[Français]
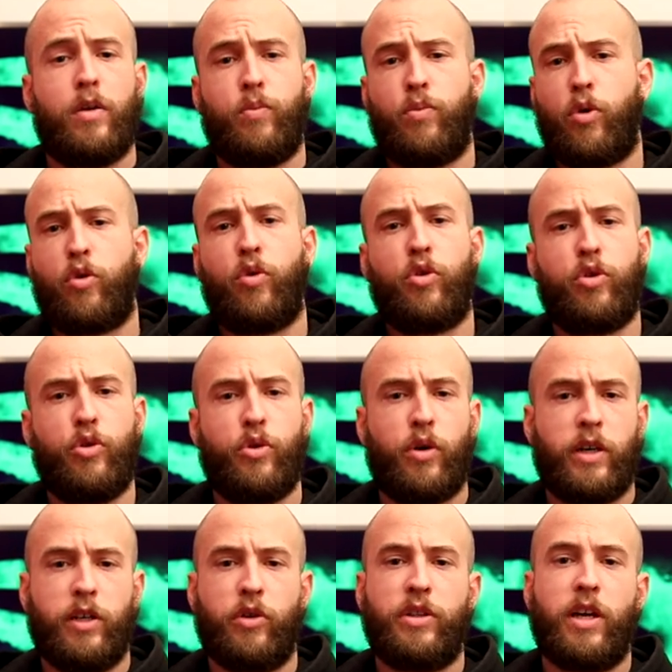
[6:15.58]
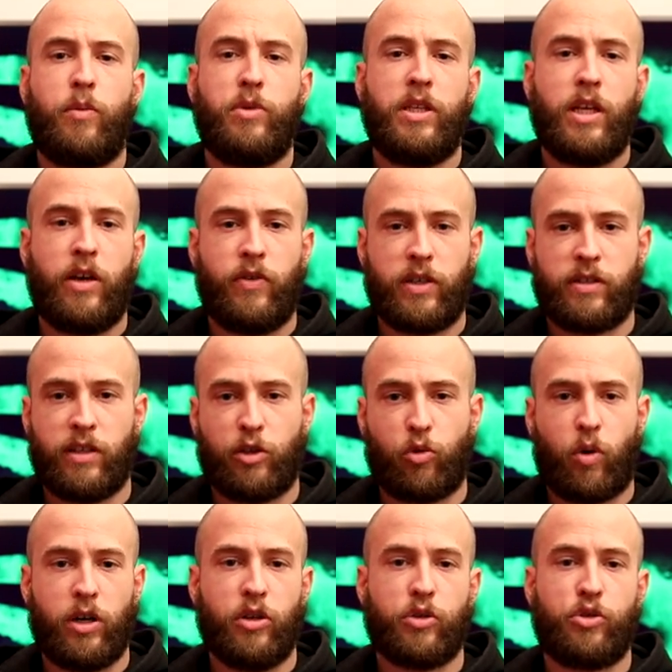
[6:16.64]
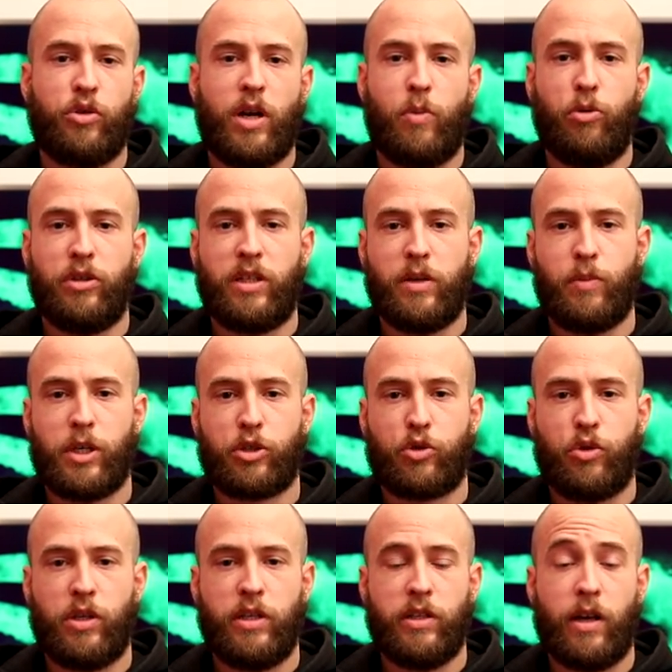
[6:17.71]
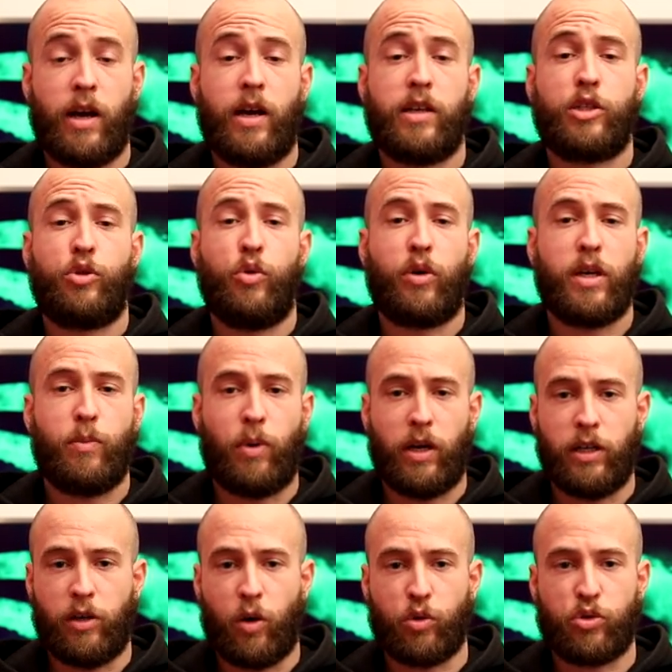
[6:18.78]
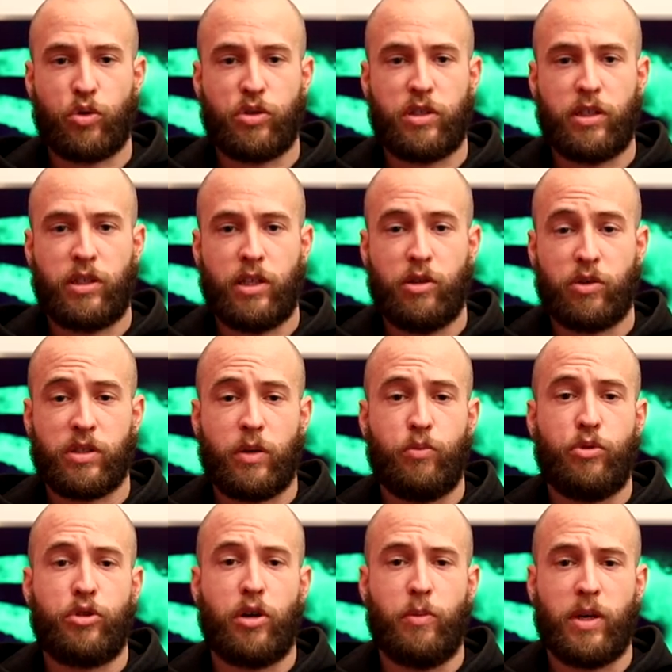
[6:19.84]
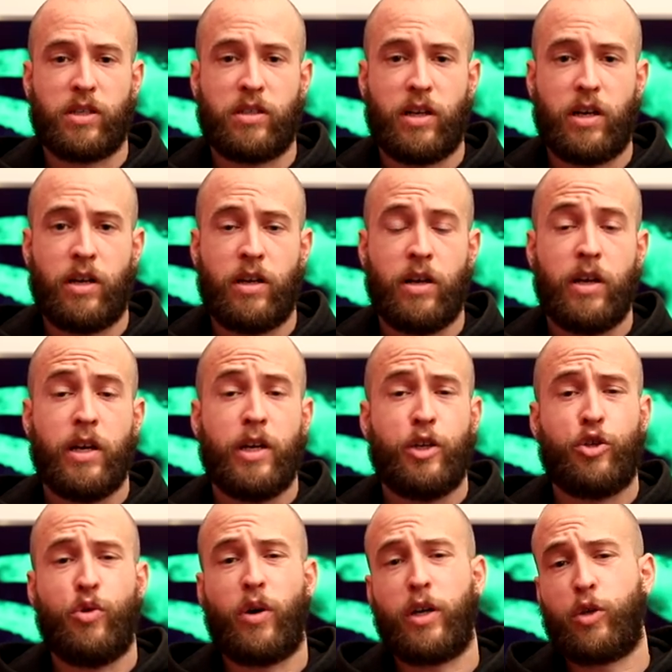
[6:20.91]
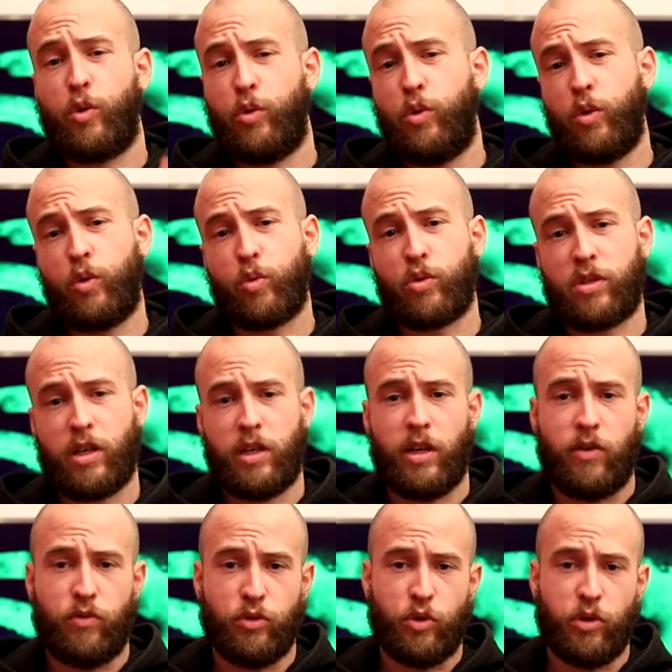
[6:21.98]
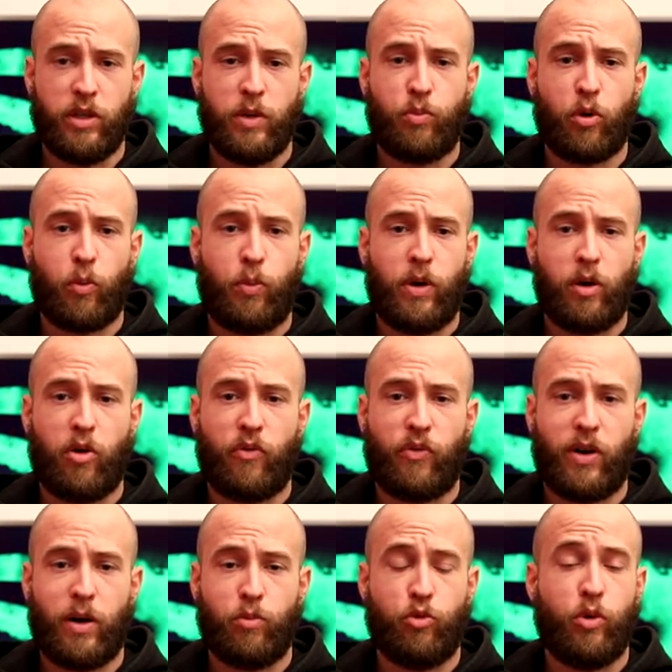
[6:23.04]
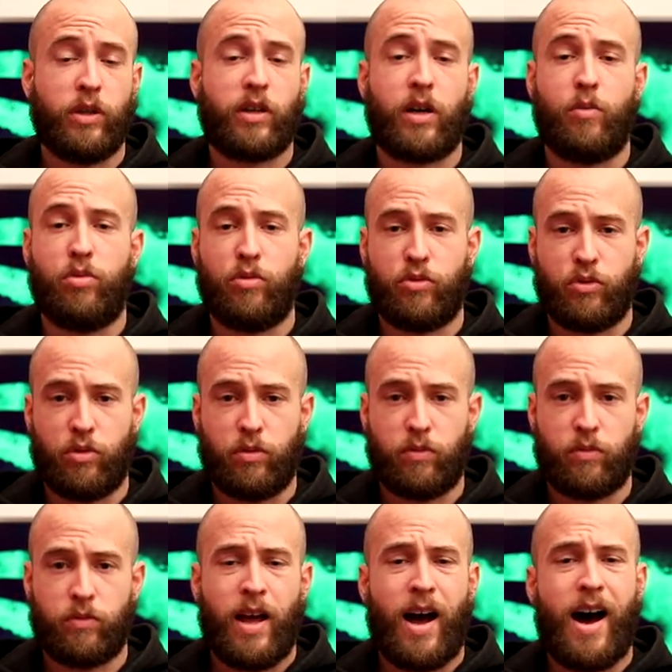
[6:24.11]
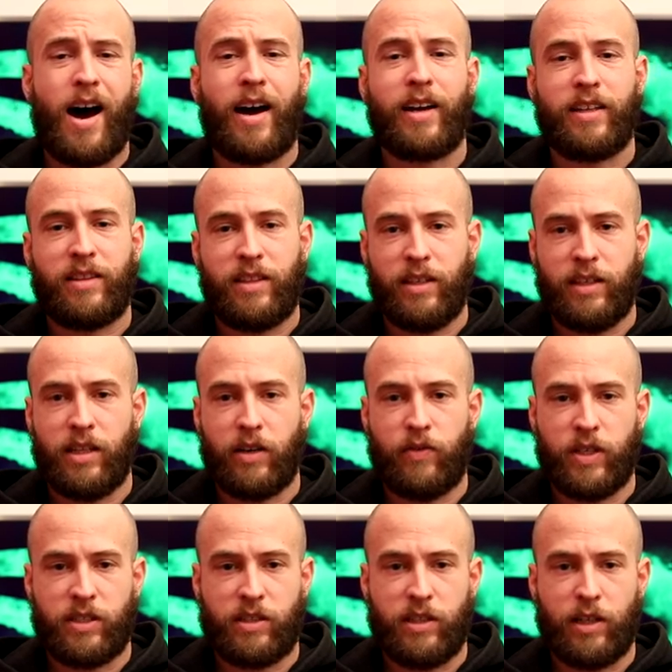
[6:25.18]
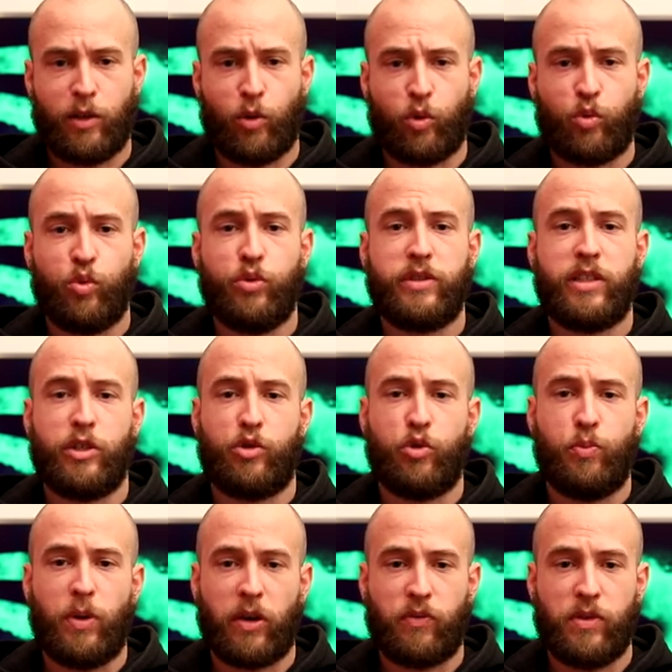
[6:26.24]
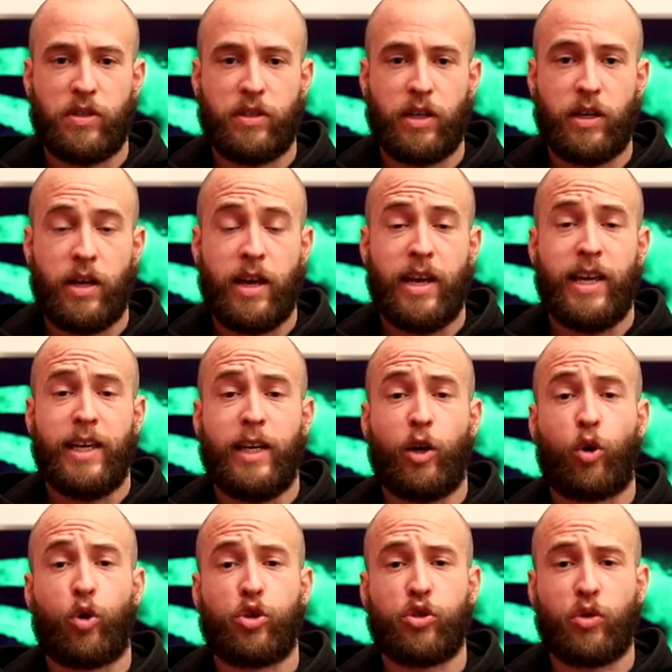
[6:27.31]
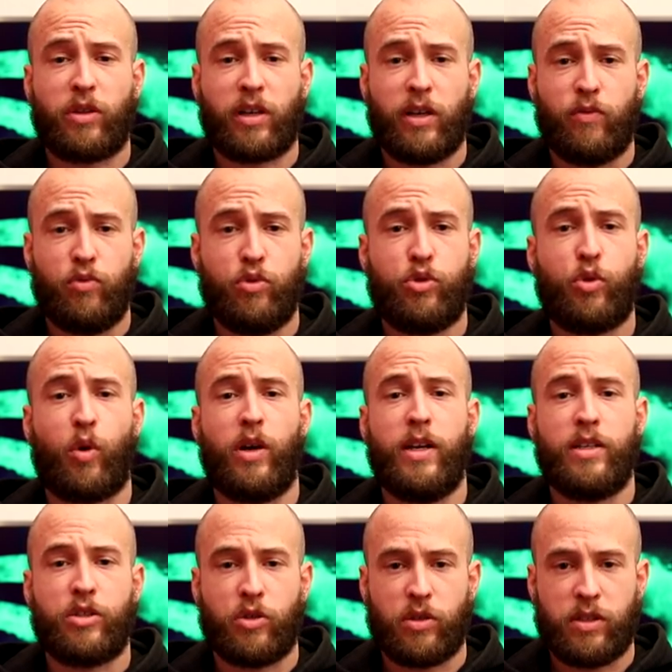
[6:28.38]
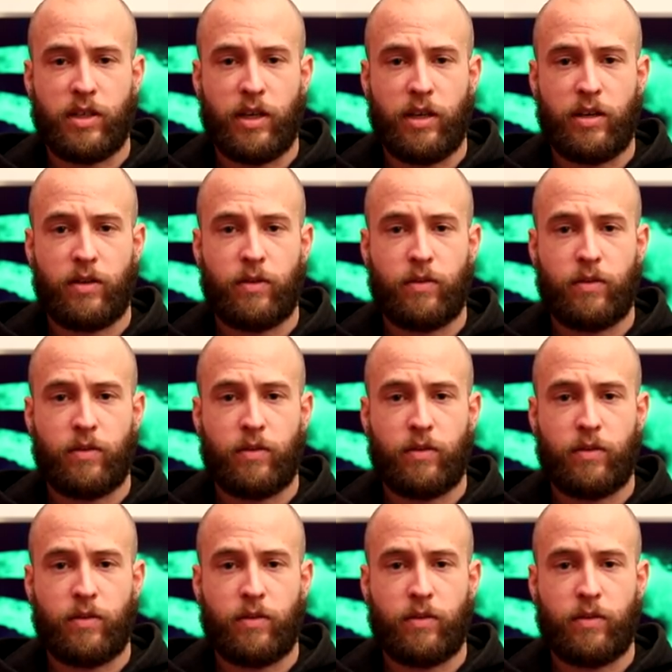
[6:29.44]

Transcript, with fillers: Pour conclure et en terminer avec cette croyance de la beauté masculine instaurée par les grandes sociétés dans un but commercial, je n'aurai que deux conseils à vous donner pour plaire aux femmes ou être un bon coup. Arrêtez d'investir dans tout ce qui est superficiel et recentrez-vous sur l'essentiel.